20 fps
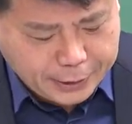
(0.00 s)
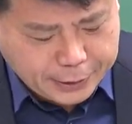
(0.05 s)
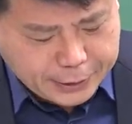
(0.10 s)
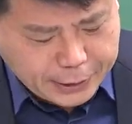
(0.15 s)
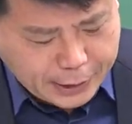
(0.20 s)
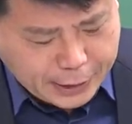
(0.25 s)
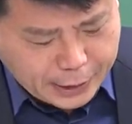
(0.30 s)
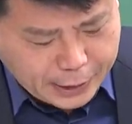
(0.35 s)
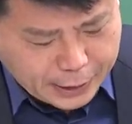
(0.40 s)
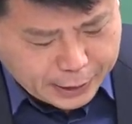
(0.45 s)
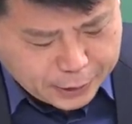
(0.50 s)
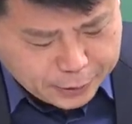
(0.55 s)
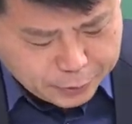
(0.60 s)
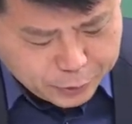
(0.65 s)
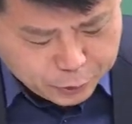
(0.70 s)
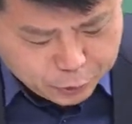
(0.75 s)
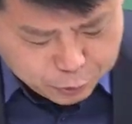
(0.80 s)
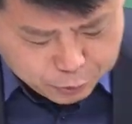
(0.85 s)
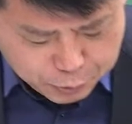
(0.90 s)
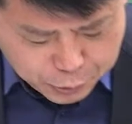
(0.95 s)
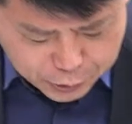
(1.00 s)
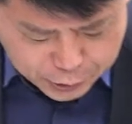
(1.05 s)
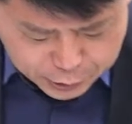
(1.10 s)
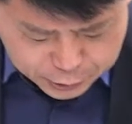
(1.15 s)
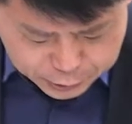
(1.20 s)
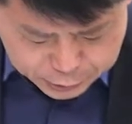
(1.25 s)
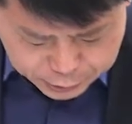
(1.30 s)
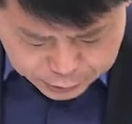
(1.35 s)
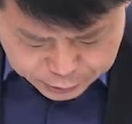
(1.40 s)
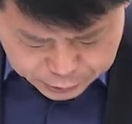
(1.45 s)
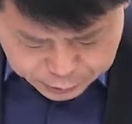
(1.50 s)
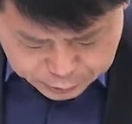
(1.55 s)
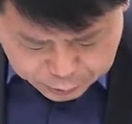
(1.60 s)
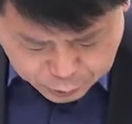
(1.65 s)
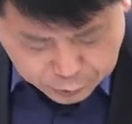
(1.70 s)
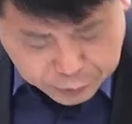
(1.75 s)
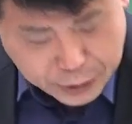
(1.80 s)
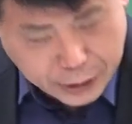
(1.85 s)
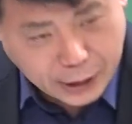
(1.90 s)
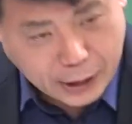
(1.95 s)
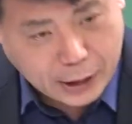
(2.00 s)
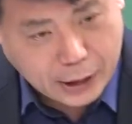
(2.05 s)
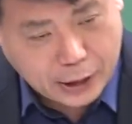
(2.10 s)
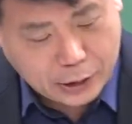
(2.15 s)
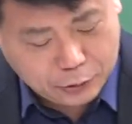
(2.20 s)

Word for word: 자, 그러면 6번 봅시다.